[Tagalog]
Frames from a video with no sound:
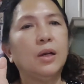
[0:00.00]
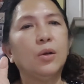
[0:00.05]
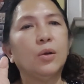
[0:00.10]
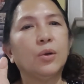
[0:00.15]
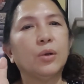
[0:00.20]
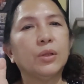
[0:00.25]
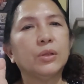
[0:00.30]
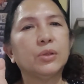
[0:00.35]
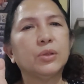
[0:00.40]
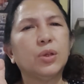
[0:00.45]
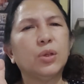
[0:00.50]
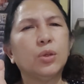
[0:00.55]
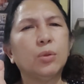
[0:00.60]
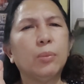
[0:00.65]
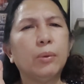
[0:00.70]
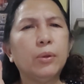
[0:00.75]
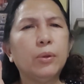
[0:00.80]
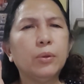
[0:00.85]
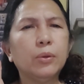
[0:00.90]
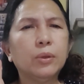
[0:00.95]
the Lord? So, ano
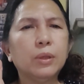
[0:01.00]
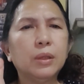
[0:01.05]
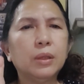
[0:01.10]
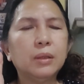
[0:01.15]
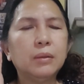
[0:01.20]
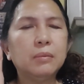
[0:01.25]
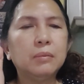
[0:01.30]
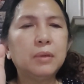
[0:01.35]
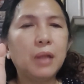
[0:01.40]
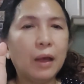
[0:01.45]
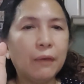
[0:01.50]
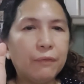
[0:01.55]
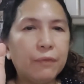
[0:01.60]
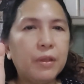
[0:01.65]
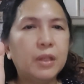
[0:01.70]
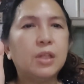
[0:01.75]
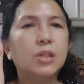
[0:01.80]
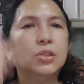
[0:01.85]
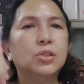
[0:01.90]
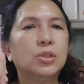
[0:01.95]
ba yung
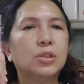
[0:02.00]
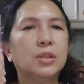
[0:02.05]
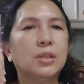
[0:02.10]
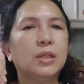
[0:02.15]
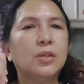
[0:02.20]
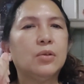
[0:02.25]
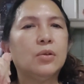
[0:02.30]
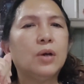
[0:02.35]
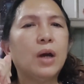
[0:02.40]
definition niya?